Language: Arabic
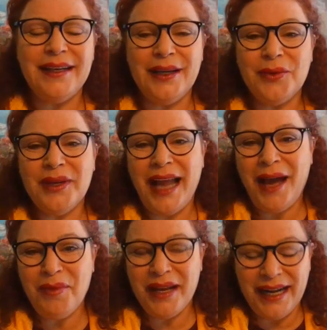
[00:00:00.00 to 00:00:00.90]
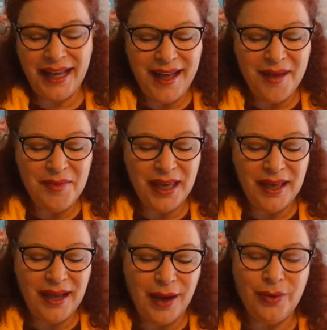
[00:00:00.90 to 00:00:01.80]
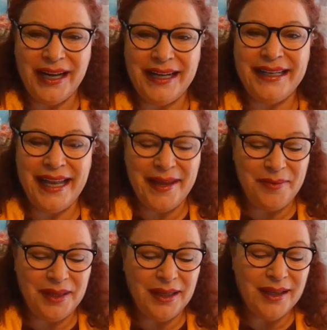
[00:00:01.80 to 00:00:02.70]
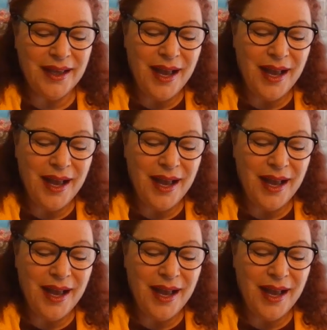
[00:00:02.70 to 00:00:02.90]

اللي هو الأحمر الغامق أو العنابي